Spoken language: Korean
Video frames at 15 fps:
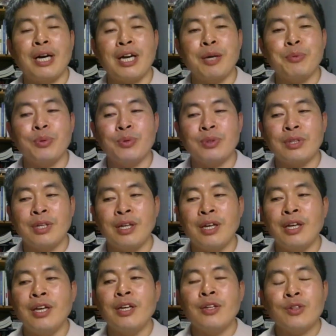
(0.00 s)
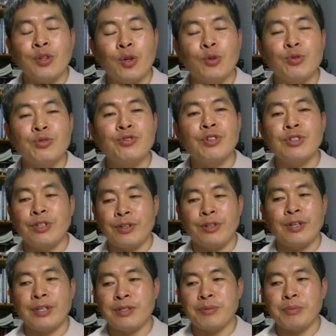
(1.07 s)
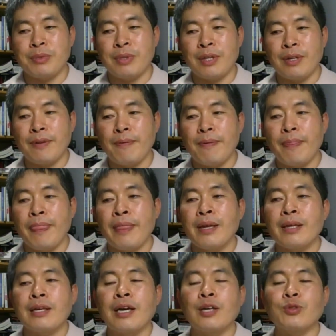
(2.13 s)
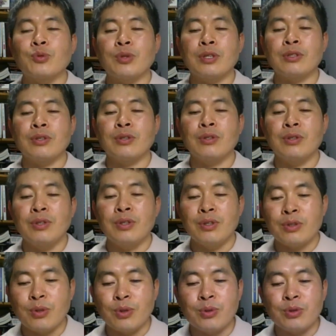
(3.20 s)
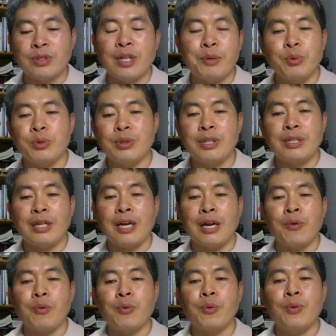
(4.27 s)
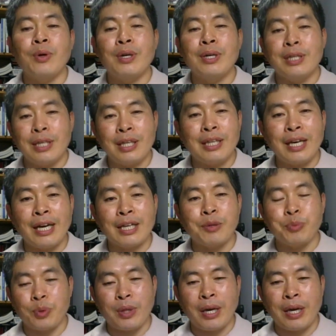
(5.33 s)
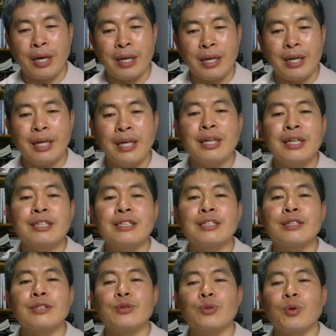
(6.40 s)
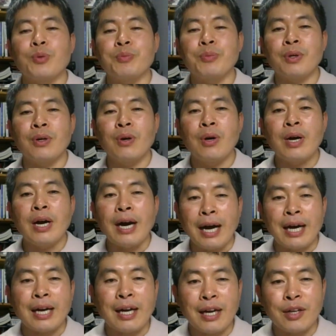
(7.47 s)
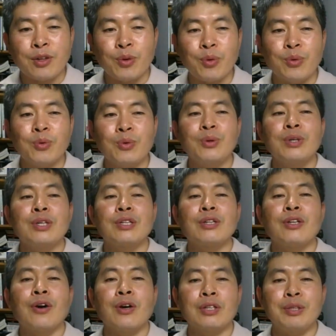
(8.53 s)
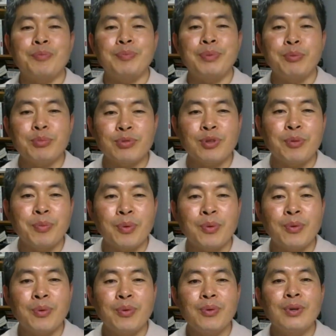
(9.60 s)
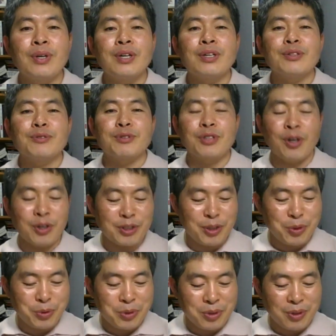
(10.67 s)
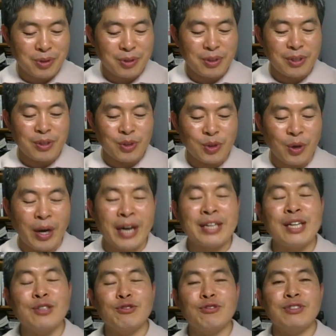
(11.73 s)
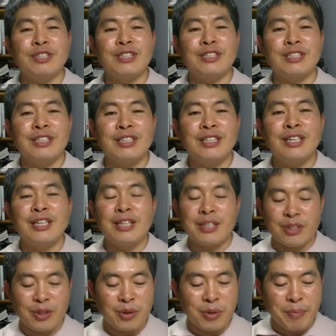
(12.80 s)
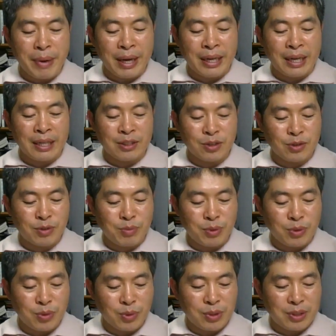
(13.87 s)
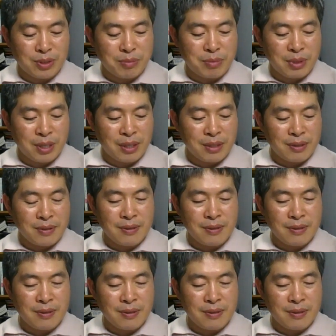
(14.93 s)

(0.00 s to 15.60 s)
알아보는 게 더 우선일 것 같습니다. 계속해서 너는 잘못됐다라고 얘기하기보다 그를 조금 더 알아가려고 더 깊이 물어보고 우리 형제로서 더 안아주는 일들이 더 많아졌으면 좋겠습니다.